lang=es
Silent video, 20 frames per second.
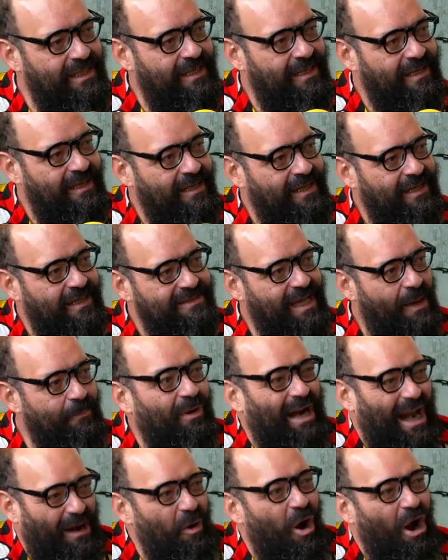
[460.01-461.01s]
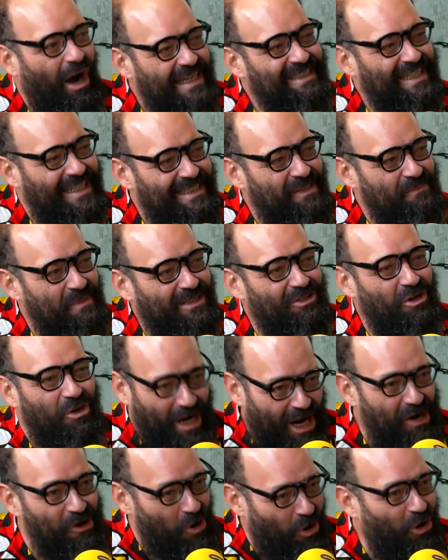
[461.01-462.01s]
No, es verdad. O sea, eh. porque a lo mejor hay sentimientos
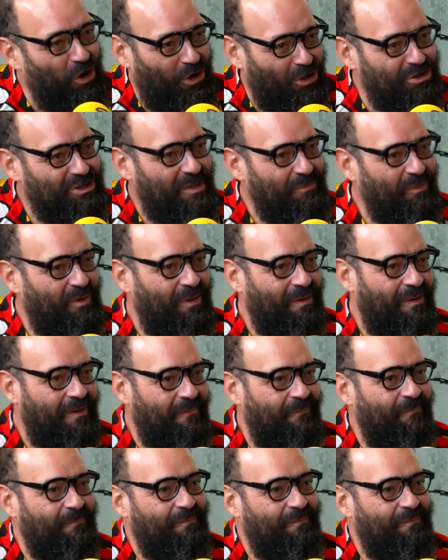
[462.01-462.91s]
que no conocemos. Claro.